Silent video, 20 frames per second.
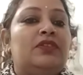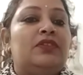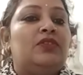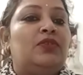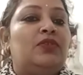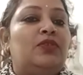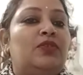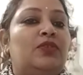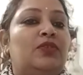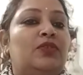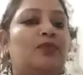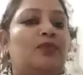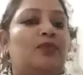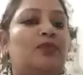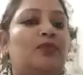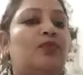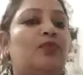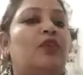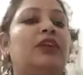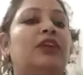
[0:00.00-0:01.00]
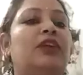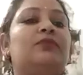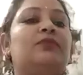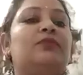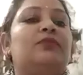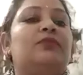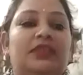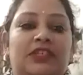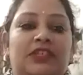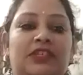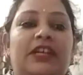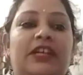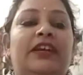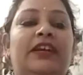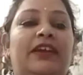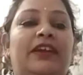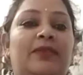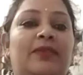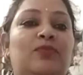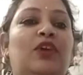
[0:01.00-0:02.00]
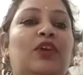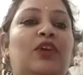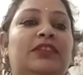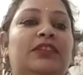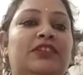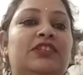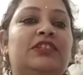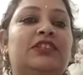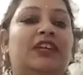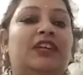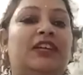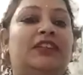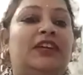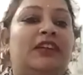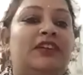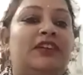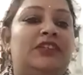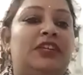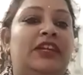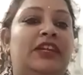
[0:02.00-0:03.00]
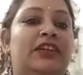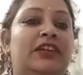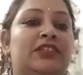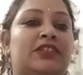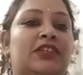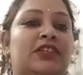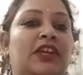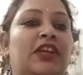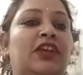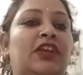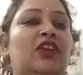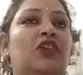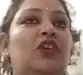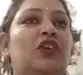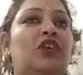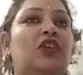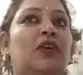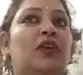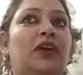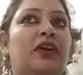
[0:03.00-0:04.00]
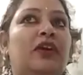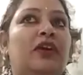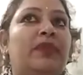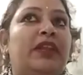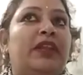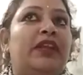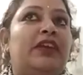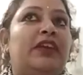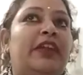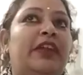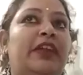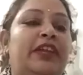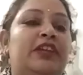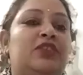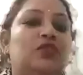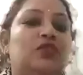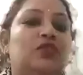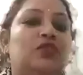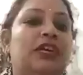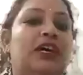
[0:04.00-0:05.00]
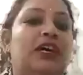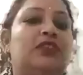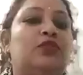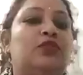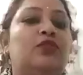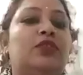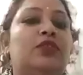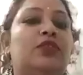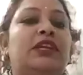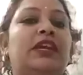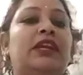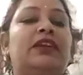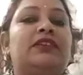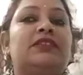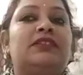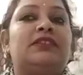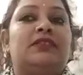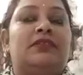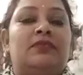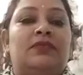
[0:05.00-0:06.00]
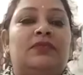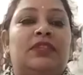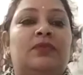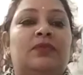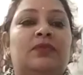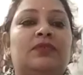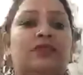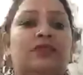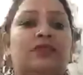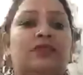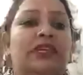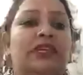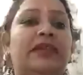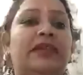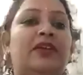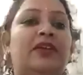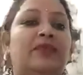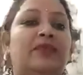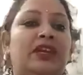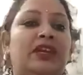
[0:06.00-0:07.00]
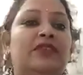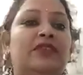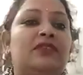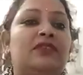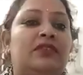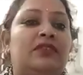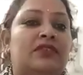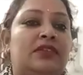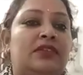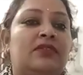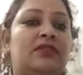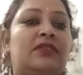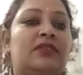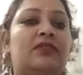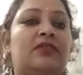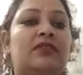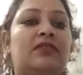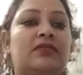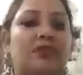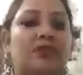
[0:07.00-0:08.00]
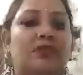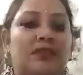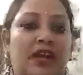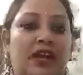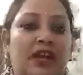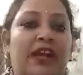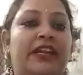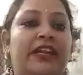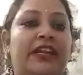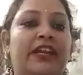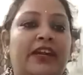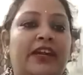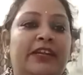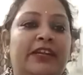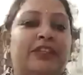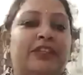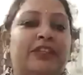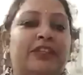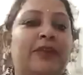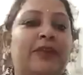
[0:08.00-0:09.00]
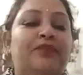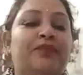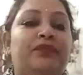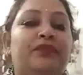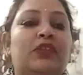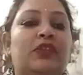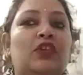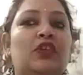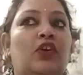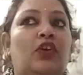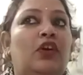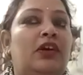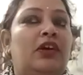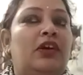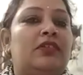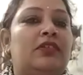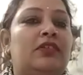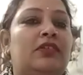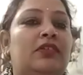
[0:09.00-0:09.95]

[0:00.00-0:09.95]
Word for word: तो बहुत अच्छा है बहुत अच्छे शानदार रिजल्ट हैं इसके और मैंने एक लेडी को दिया तो उनके स, मतलब सीने में गांठे आई थी और